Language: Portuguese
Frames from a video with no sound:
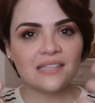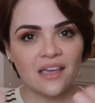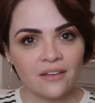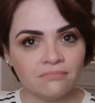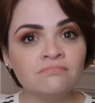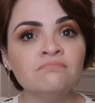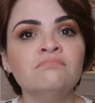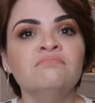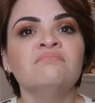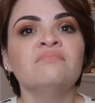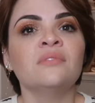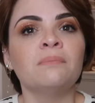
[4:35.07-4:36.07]
você
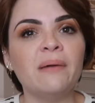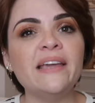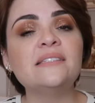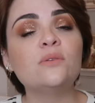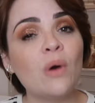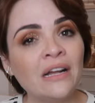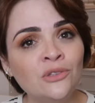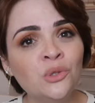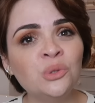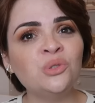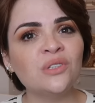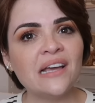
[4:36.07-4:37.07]
Pense, o
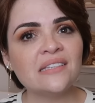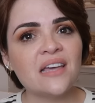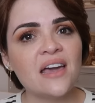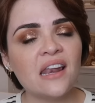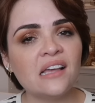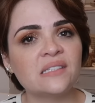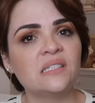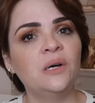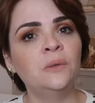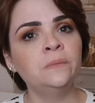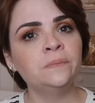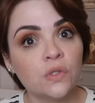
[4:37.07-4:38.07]
adulto nessa
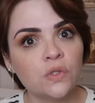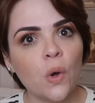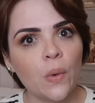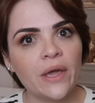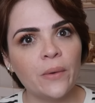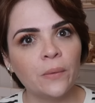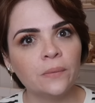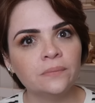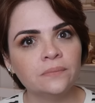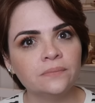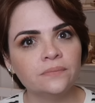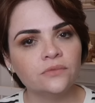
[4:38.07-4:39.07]
relação sou eu.
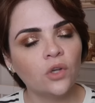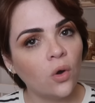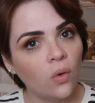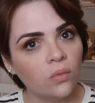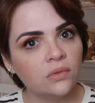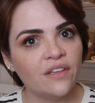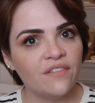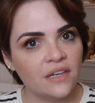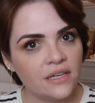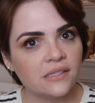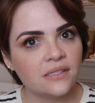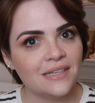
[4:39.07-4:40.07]
Ou
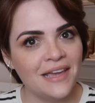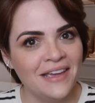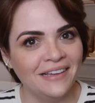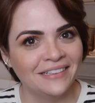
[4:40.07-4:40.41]
deveria ser.